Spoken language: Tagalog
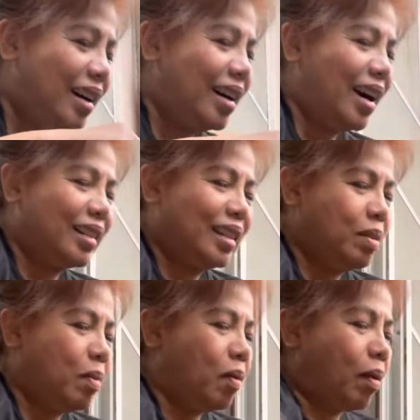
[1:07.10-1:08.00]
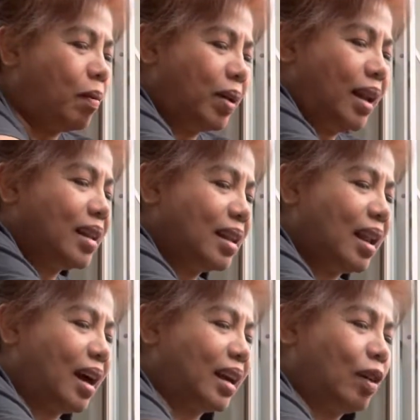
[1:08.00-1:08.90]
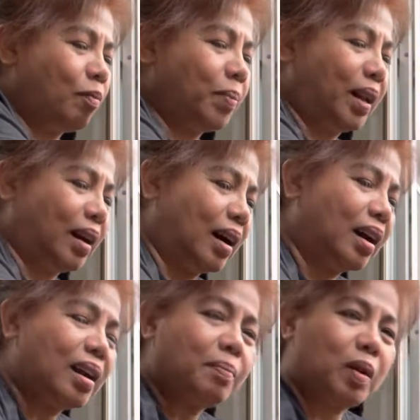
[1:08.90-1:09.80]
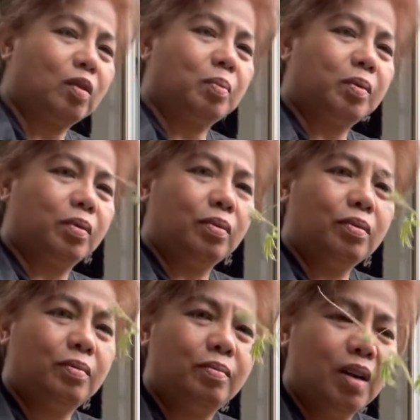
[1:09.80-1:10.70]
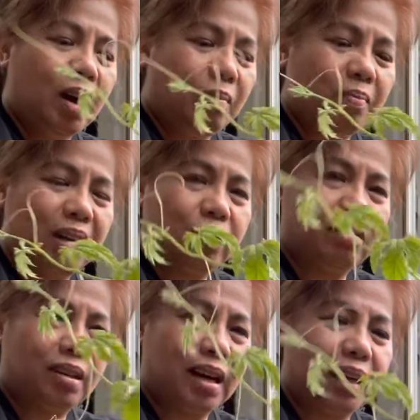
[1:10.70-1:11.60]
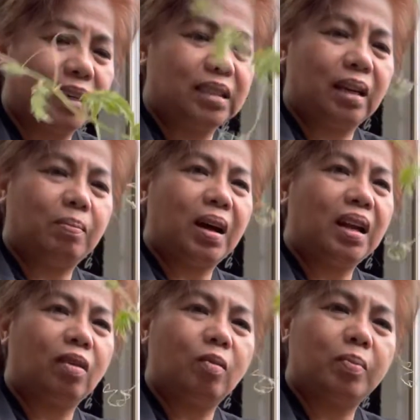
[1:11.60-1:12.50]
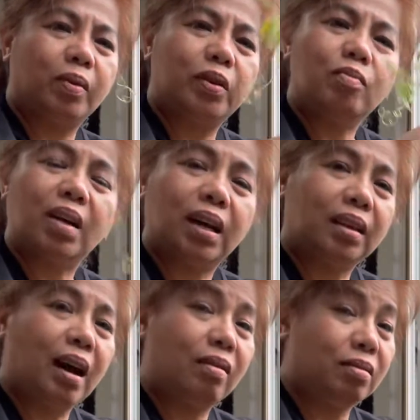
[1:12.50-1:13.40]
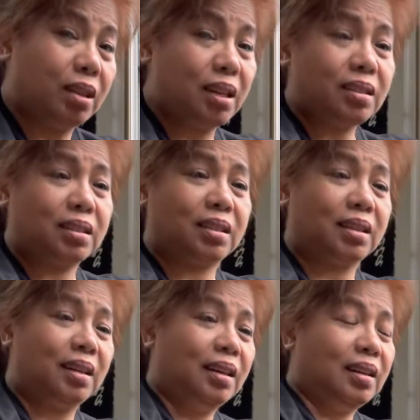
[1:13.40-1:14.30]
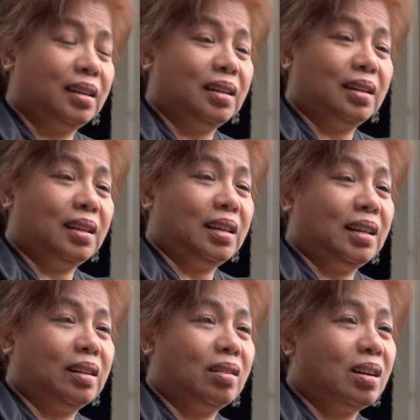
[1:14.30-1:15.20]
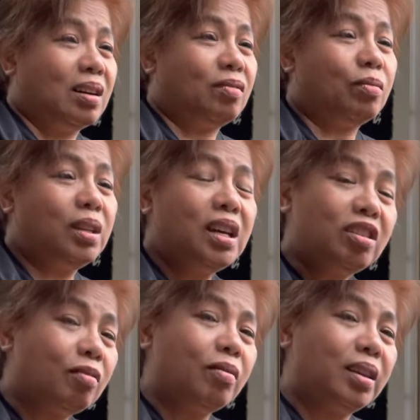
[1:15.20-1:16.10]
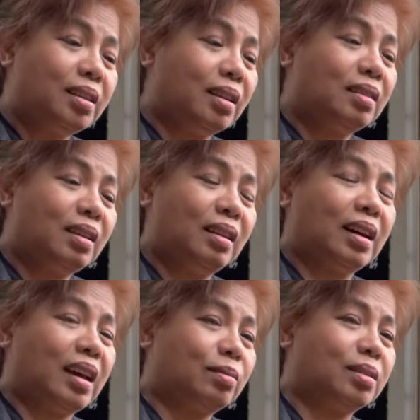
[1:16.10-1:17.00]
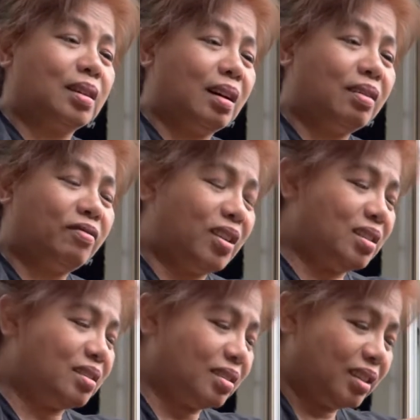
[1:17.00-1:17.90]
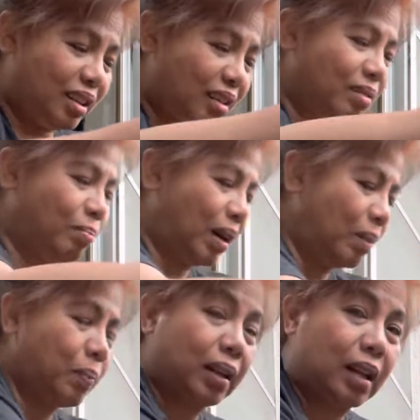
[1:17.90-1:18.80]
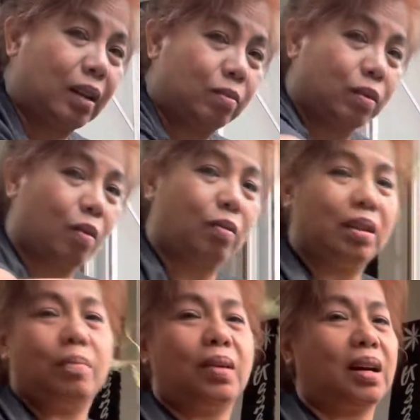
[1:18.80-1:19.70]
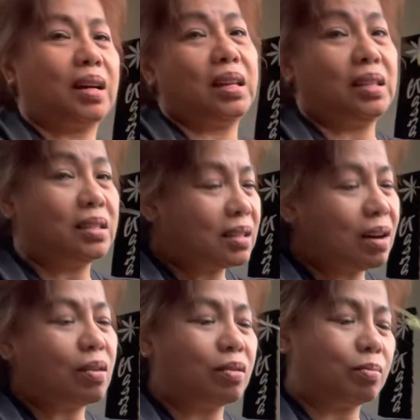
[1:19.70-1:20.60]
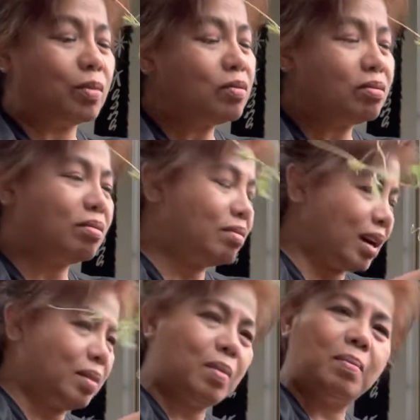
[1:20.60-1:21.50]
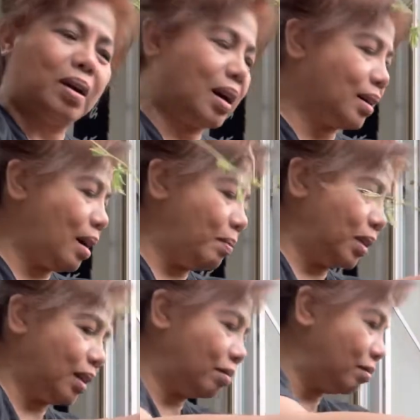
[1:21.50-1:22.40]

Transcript: ang di mawawala na lagi kong pinangarap, ito po, oh. malunggay. Kasi bala ko po, yung mga dahon is kunin ko and then lagay ko sa freezer din para pag nagluto ako ng mga ginisa o munggo ay may magagamit ako.